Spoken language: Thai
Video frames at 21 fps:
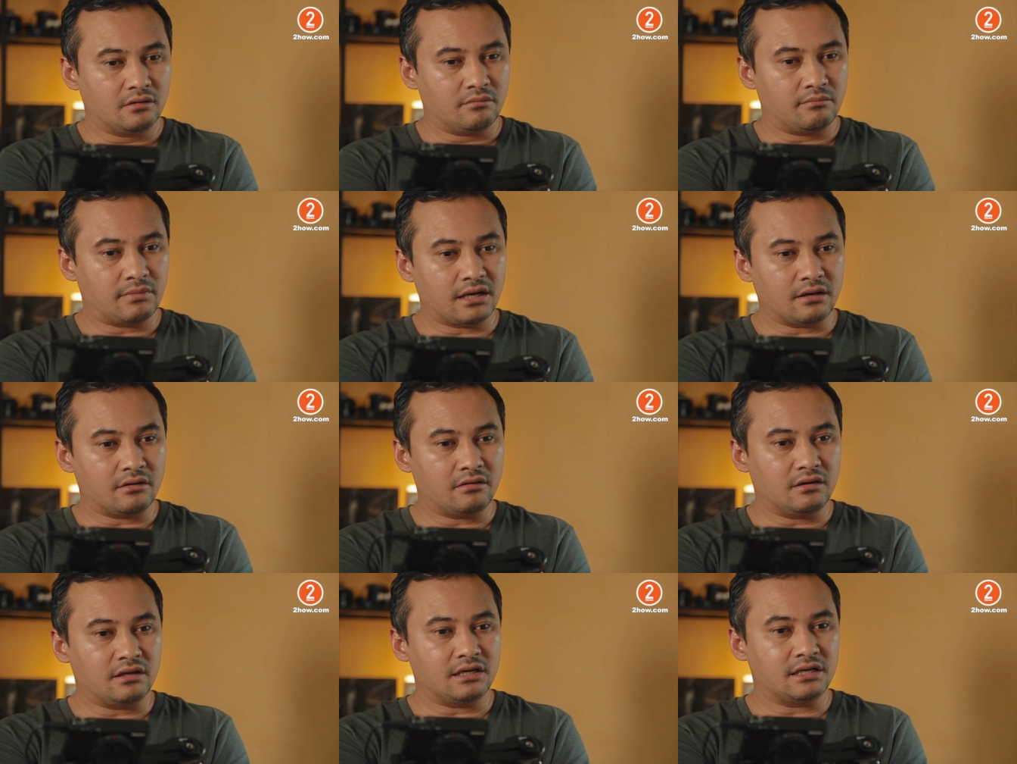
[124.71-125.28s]
มัน
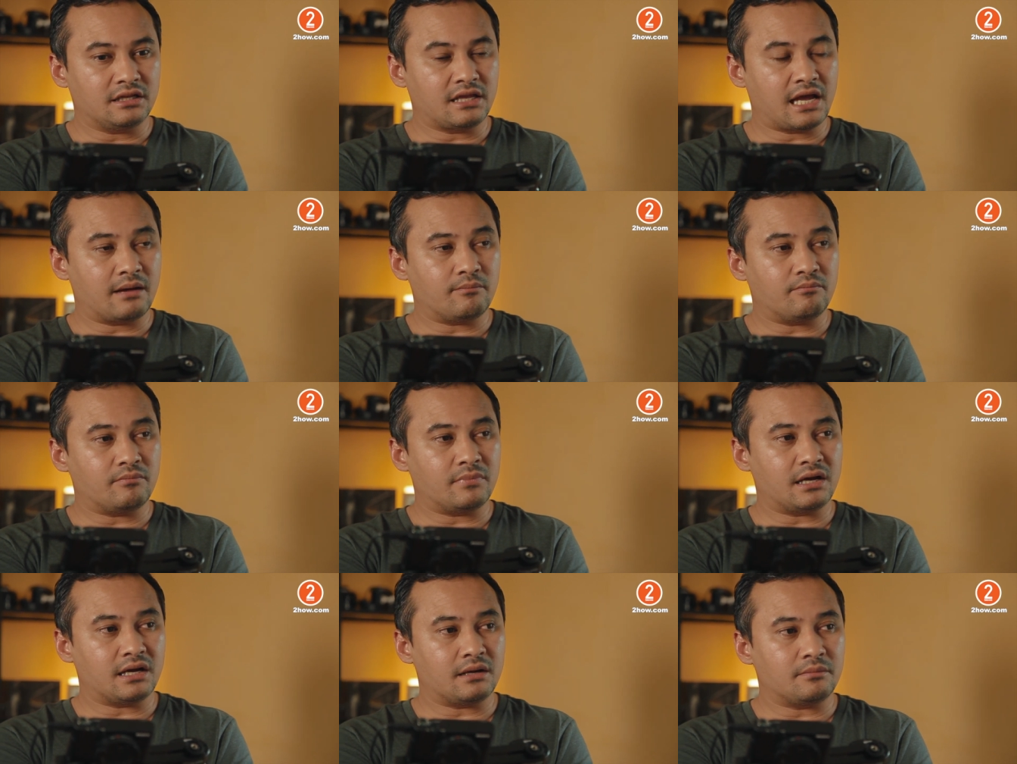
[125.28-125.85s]
ก็เลย
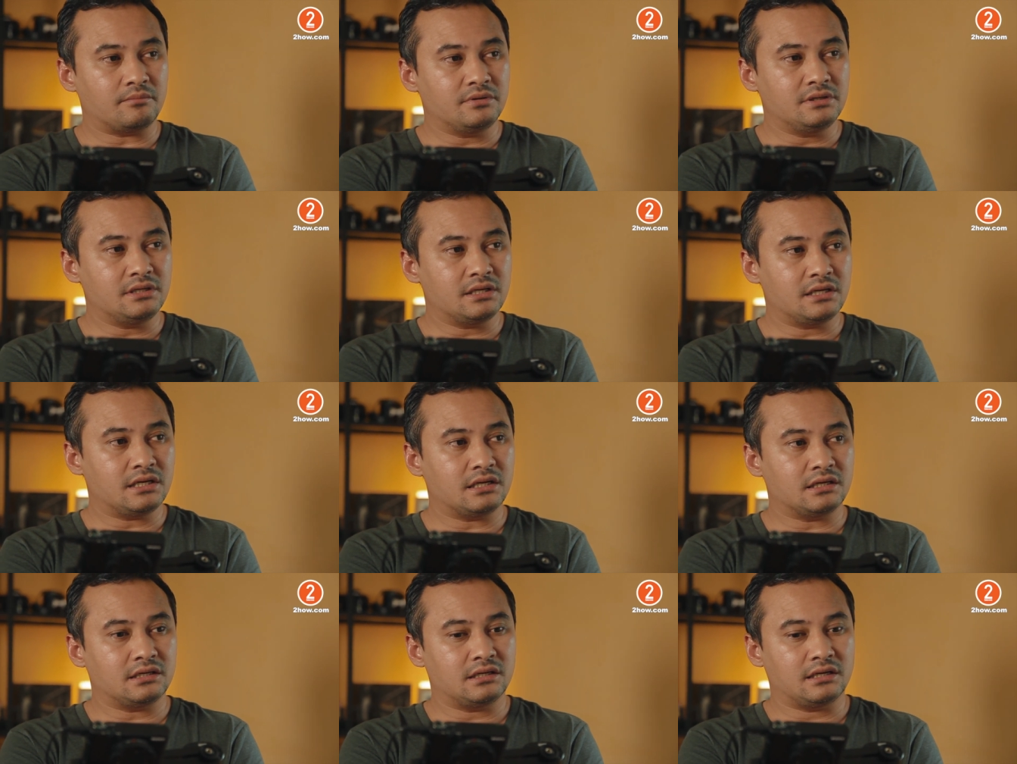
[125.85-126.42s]
ทำมาเพื่อ
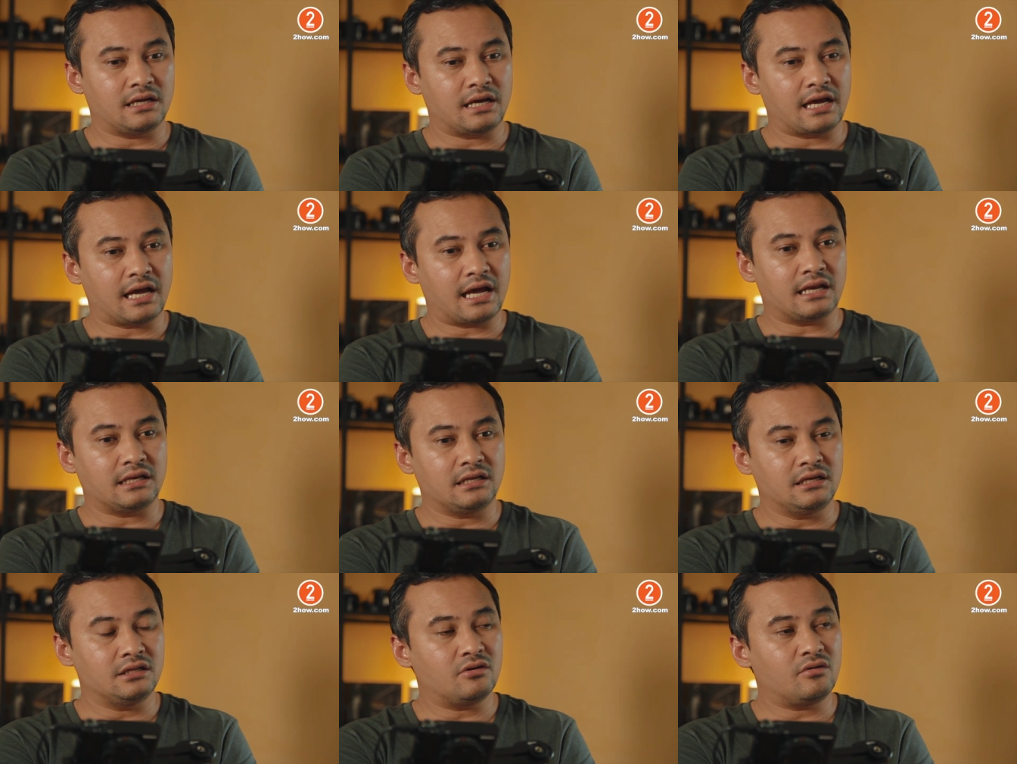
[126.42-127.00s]
งา
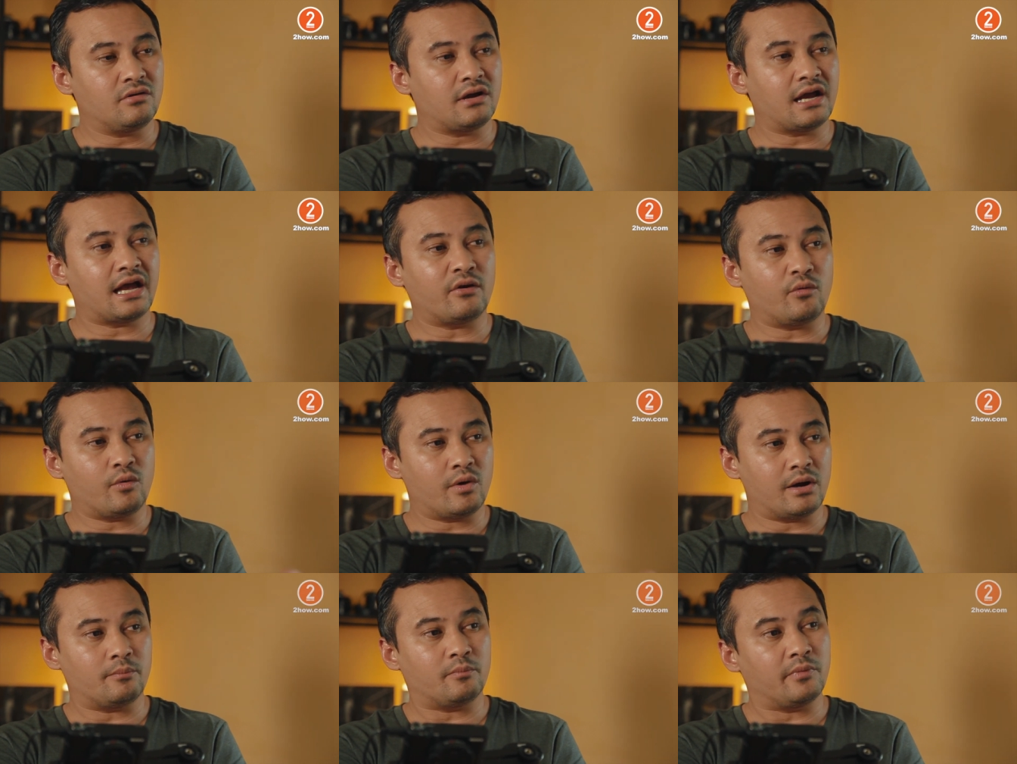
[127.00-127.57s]
นที่ต้องการ
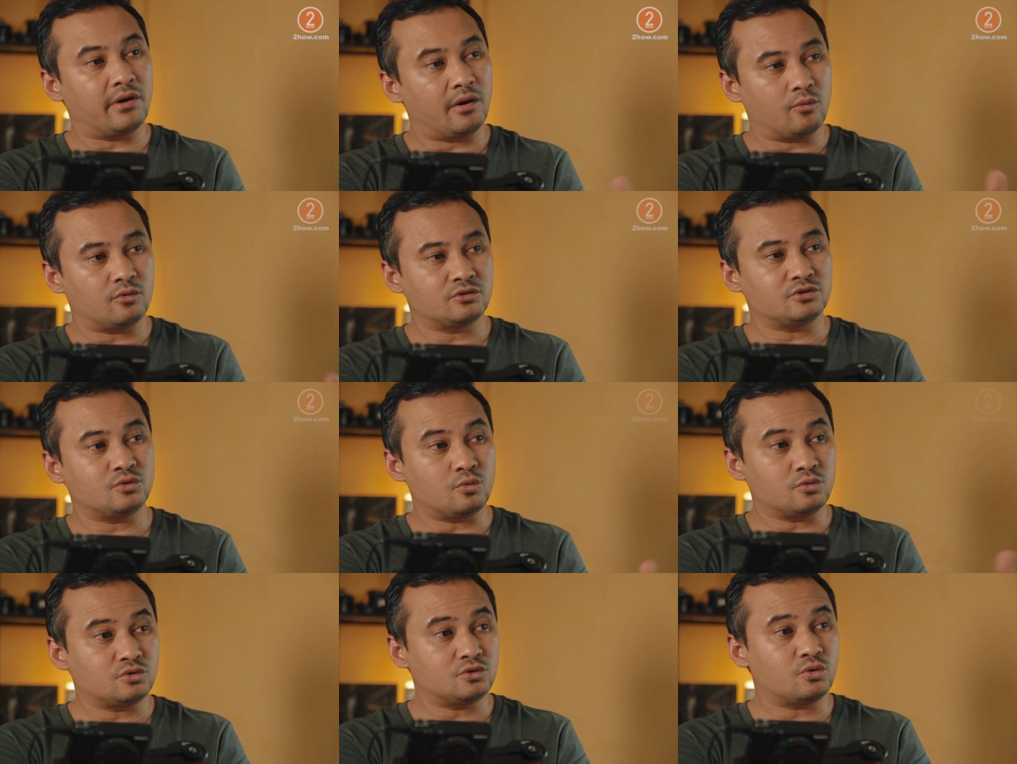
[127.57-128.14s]
ความเร็ว
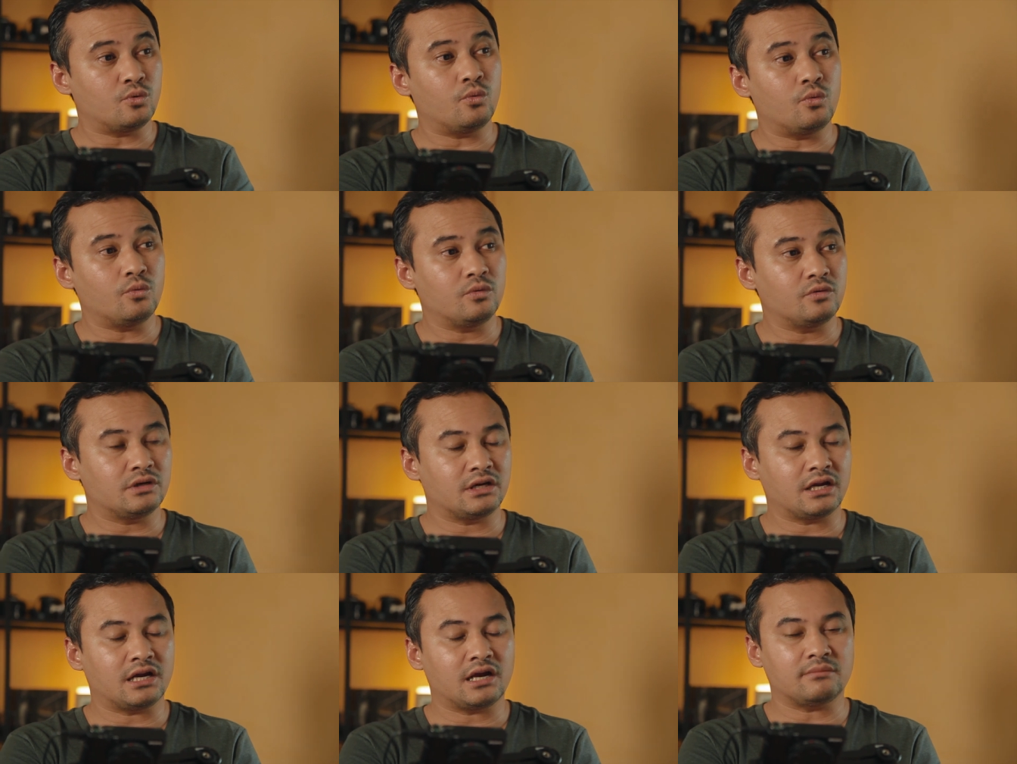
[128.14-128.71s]
สู
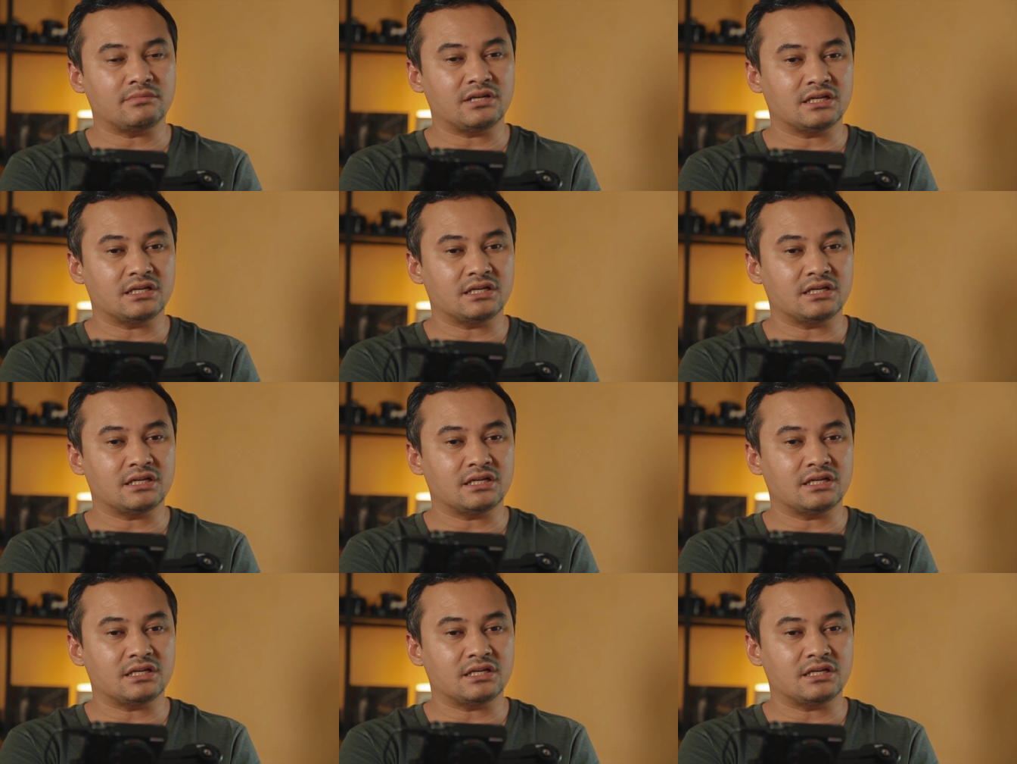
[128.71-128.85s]
งๆนะครับ